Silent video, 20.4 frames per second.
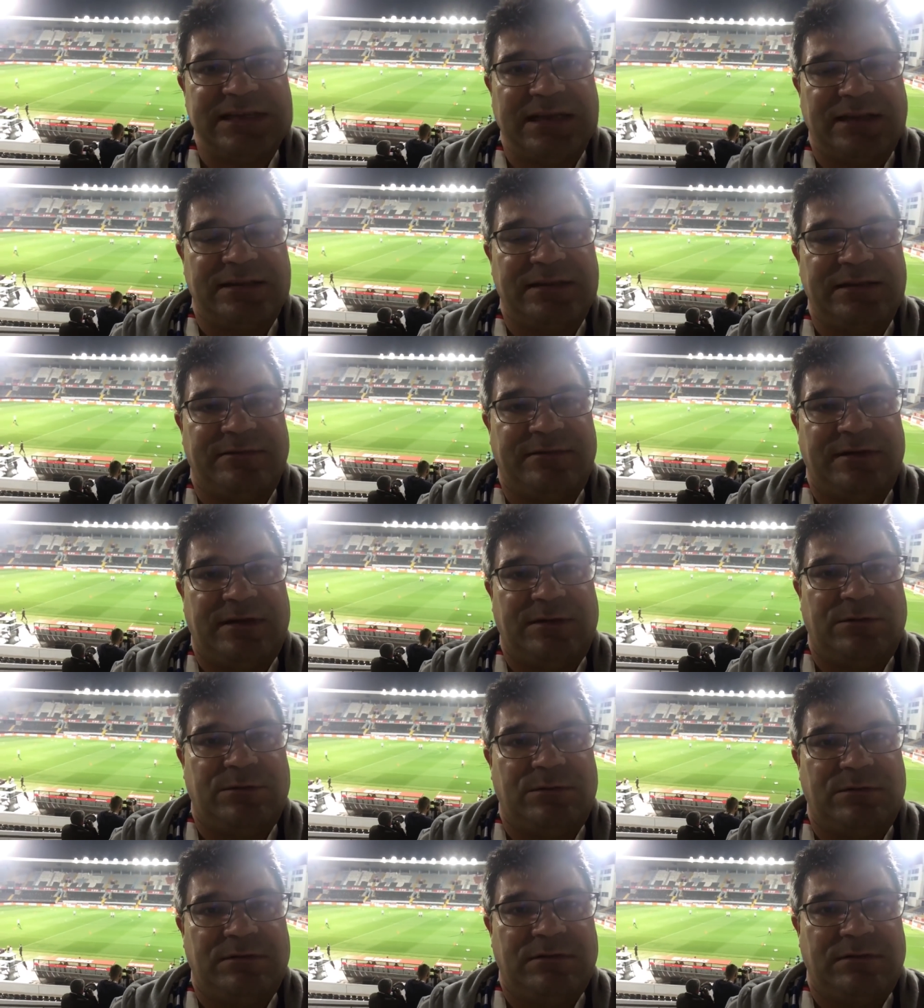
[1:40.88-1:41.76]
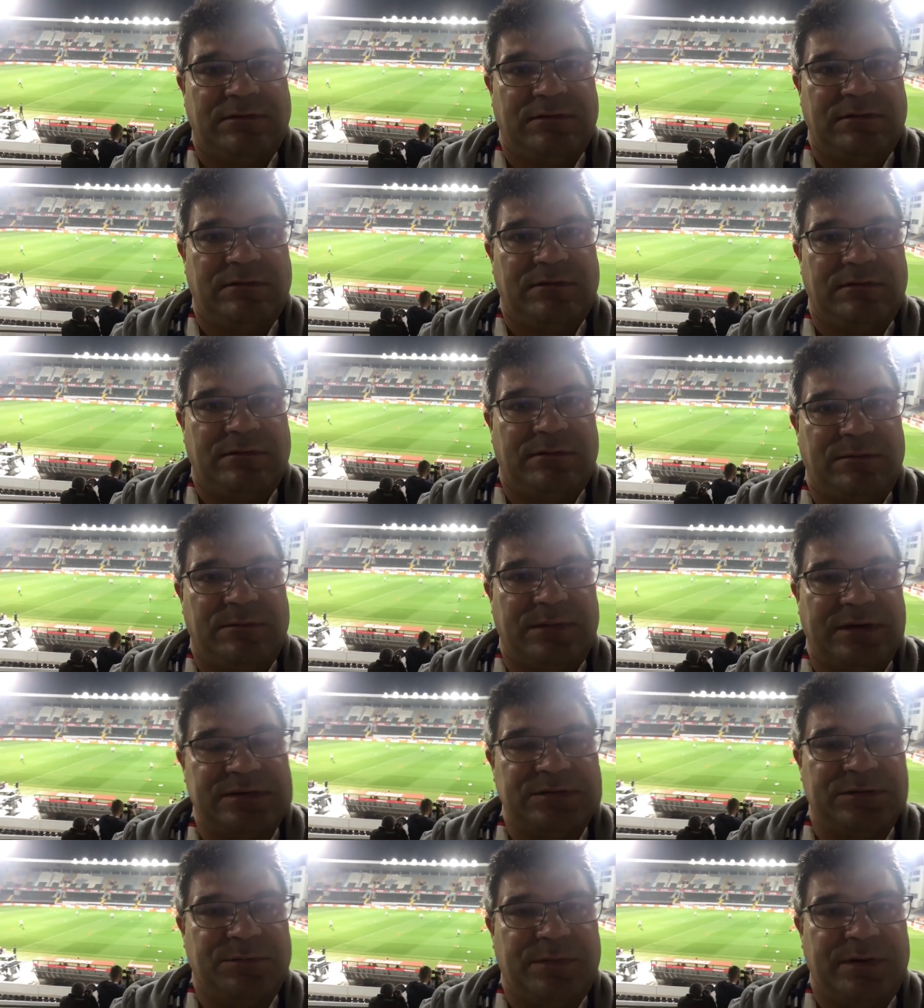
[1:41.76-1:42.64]
zagadywał
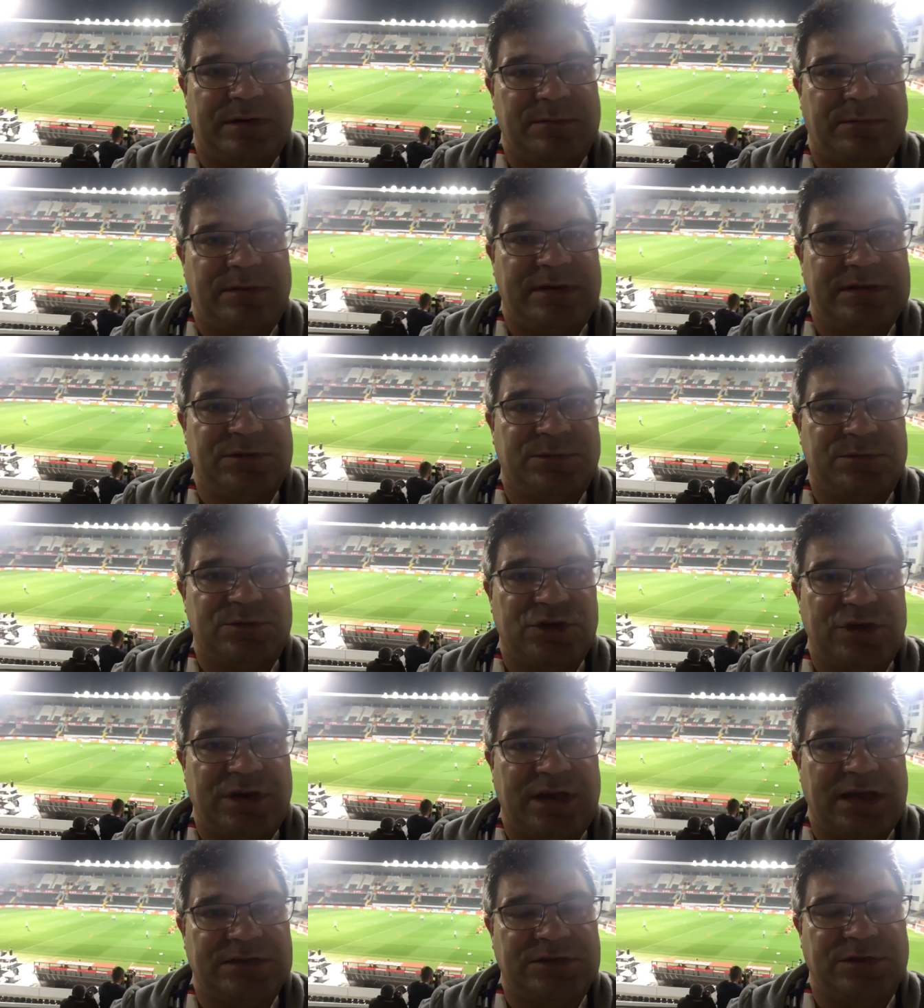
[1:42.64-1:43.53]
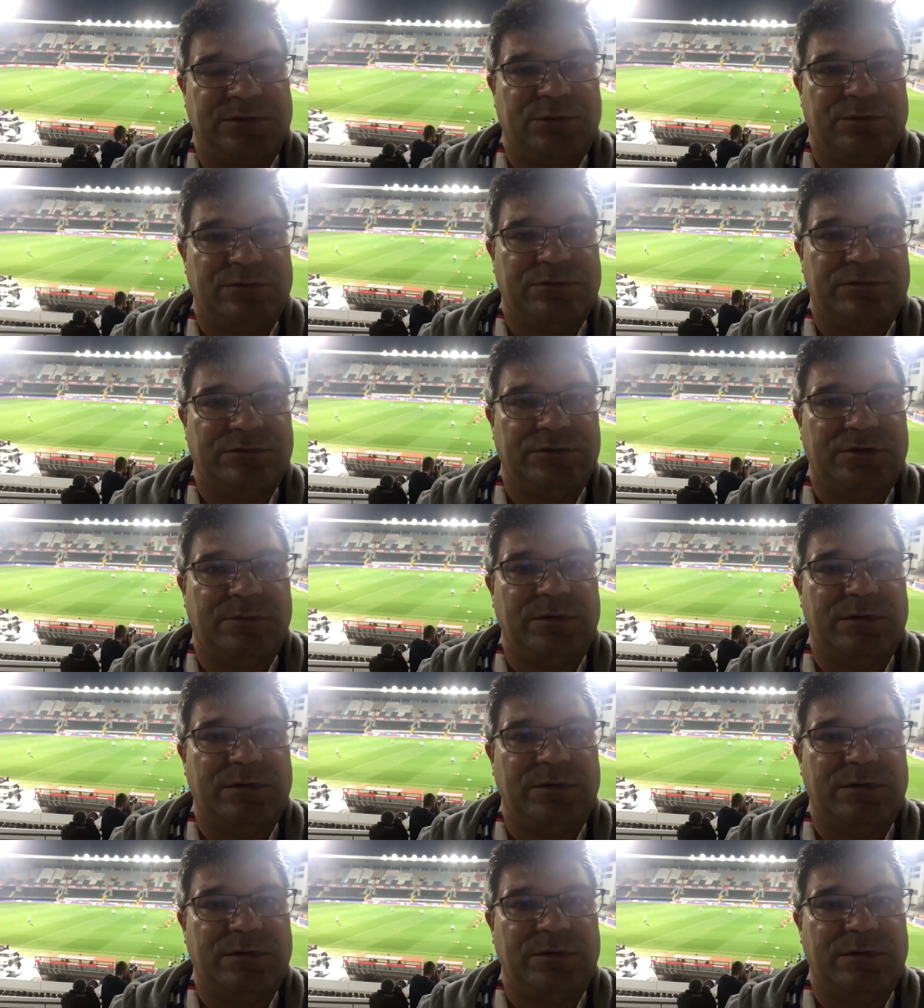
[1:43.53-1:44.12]
bardzo, bardzo przyjaźnie, był